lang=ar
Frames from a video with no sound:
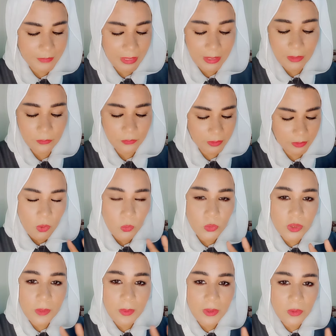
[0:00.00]
لحلاوتك
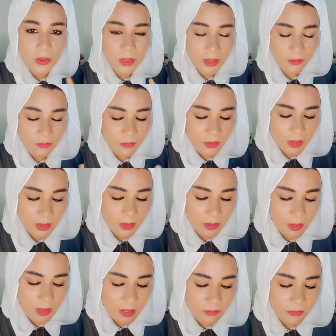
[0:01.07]
وطبعا هو كان فاكر ان
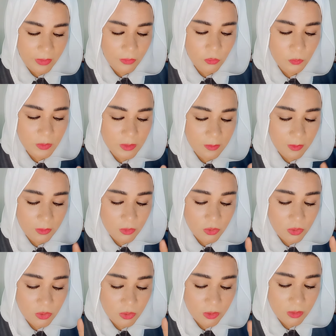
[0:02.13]
انا قفلت وما سمعتش
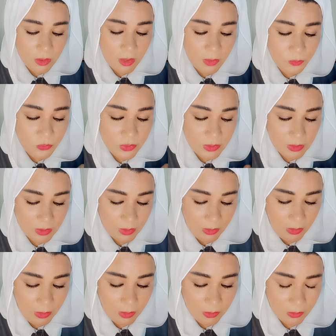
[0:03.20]
الشتام
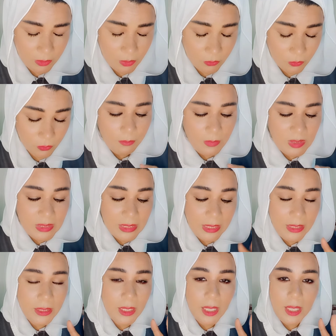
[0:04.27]
والزعيق ده كله من
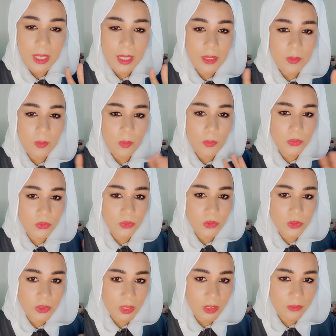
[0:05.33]
ساعتها انا ما
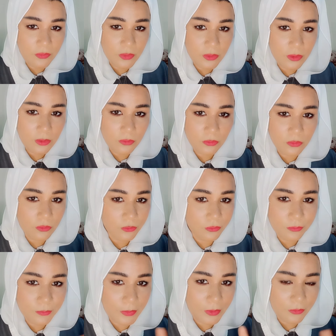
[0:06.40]
بردش عليه في التليفون
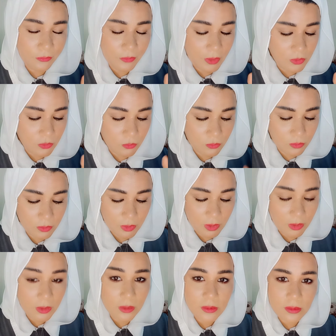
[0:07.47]
ما ينفعش ترد
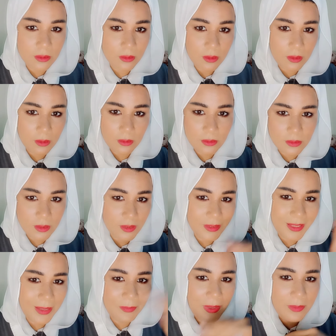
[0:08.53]
عليه اصلا خلاص ده
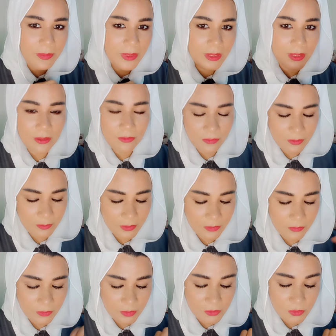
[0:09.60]
ده باب يتقفل ما
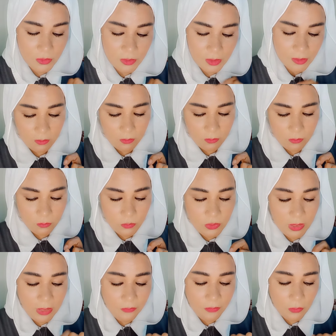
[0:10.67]
يتفتحش تاني
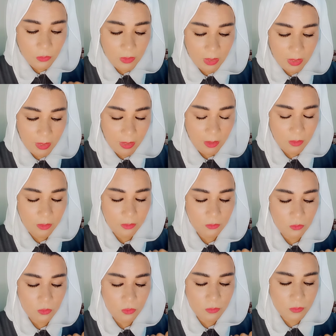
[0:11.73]
مش عارفه اقول لاهلي
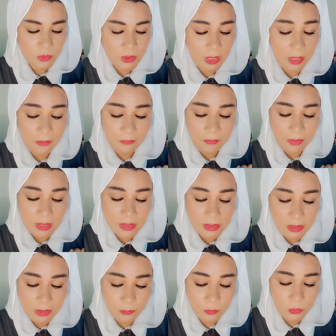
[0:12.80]
ومش عارفه
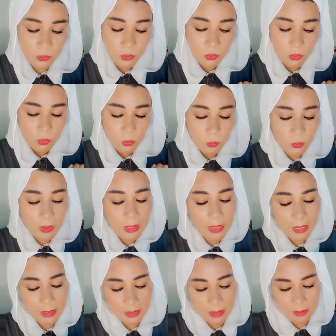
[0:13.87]
اسيبه
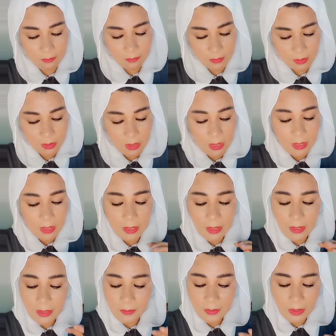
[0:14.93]
ولا اكمل
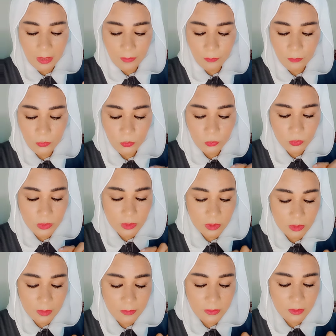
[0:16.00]
انا بحبه
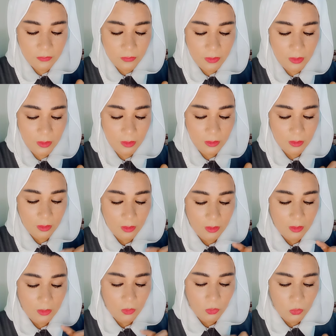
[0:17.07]
واتصدمت فيه
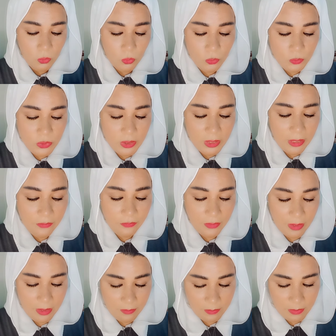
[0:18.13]
ومش عارفة
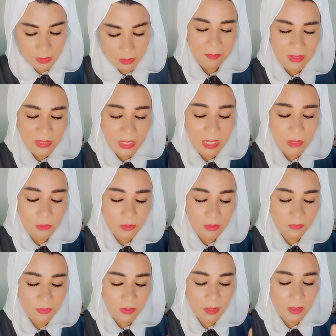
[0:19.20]
أعمل إيه مشاعري
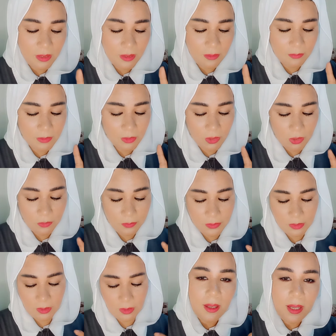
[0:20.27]
وتفكيري
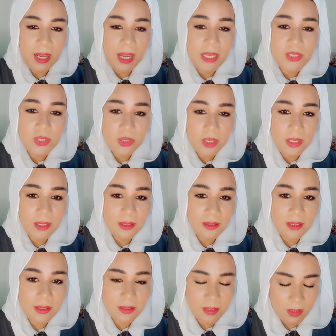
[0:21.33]
متلخبطين عايزة رأي
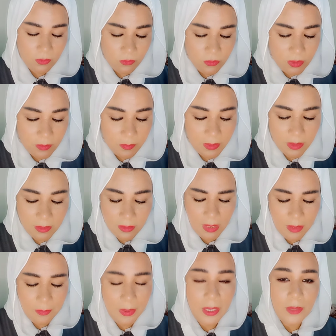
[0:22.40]
الناس ساعدوني بجد
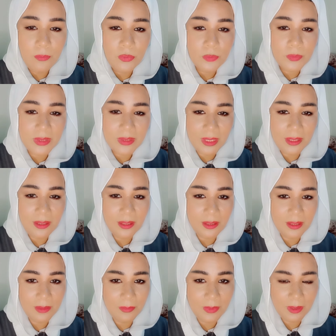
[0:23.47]
أنا بحبه من تانية
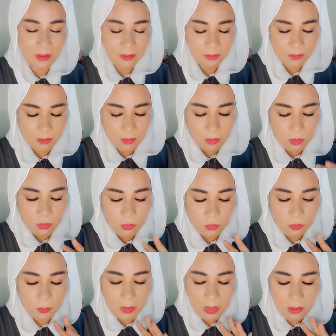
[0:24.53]
جامعة
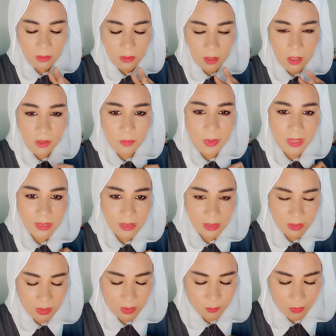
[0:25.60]
وبقينا أربع
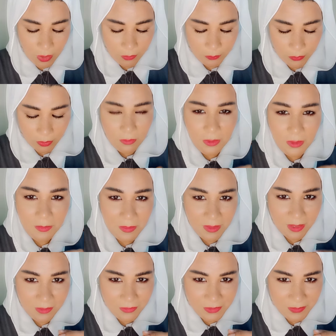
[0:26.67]
سنين مع بعض أنا ما
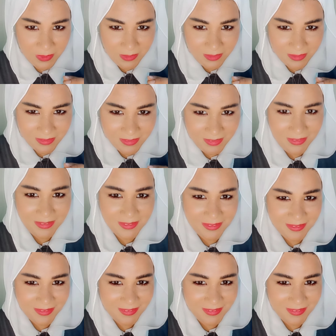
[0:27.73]
نعرفش بعض كتير